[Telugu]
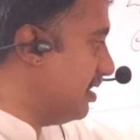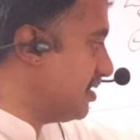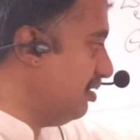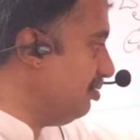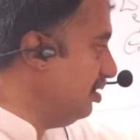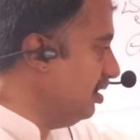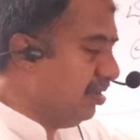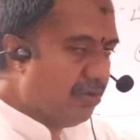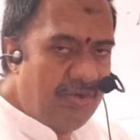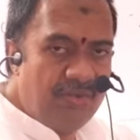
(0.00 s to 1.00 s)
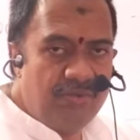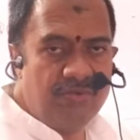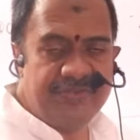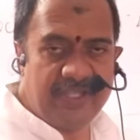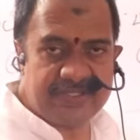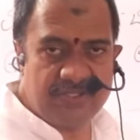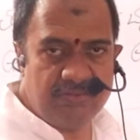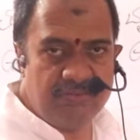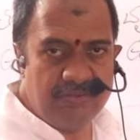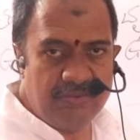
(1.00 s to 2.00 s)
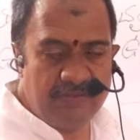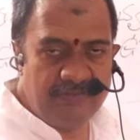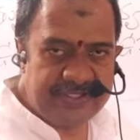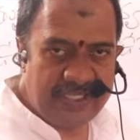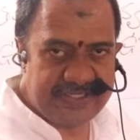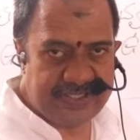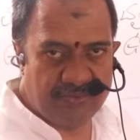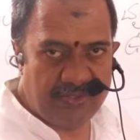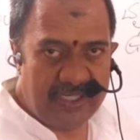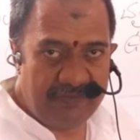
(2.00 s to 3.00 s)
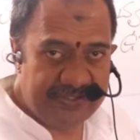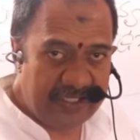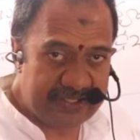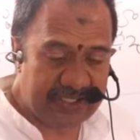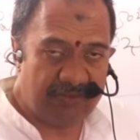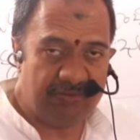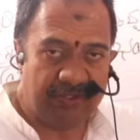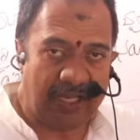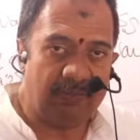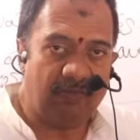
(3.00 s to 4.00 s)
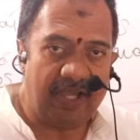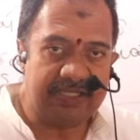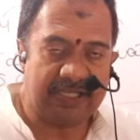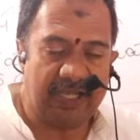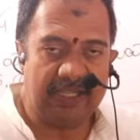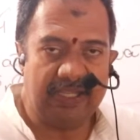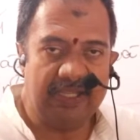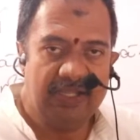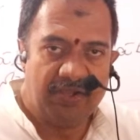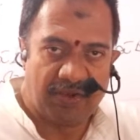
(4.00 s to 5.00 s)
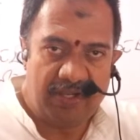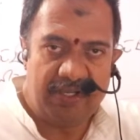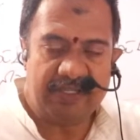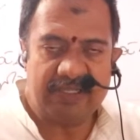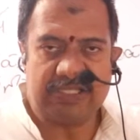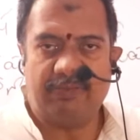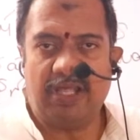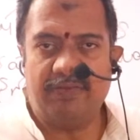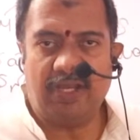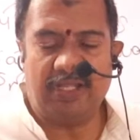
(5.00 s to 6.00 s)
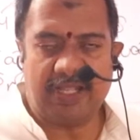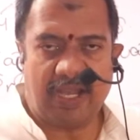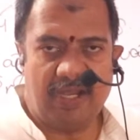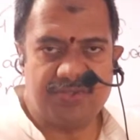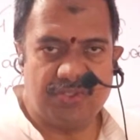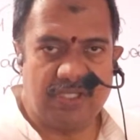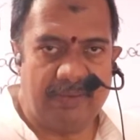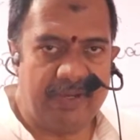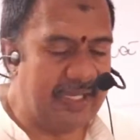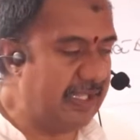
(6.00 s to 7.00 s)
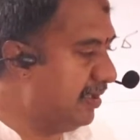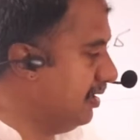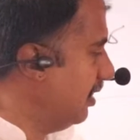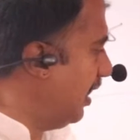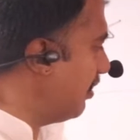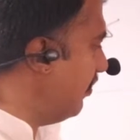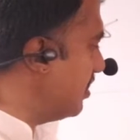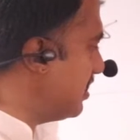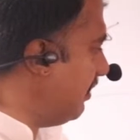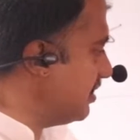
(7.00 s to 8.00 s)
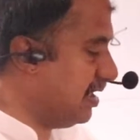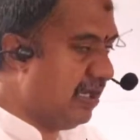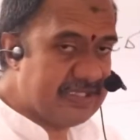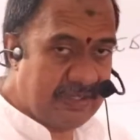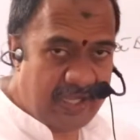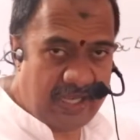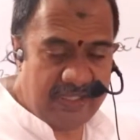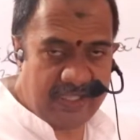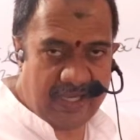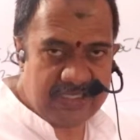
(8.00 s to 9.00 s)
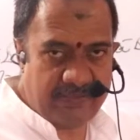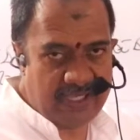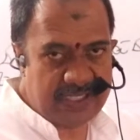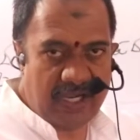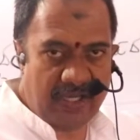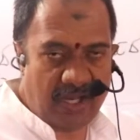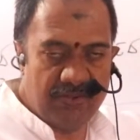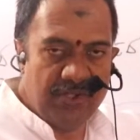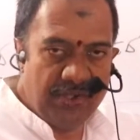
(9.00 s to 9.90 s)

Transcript: సమాసాలు రెండు విశేషణం విశేష్యం లేదా విశేషణం నామవాచకానికి రెండింటికి సమానమైన అధికారాన్ని ఇస్తుంది కాబట్టి అటువంటి సమాసాలని సమానాధికరణ సమాసాలు అంటారు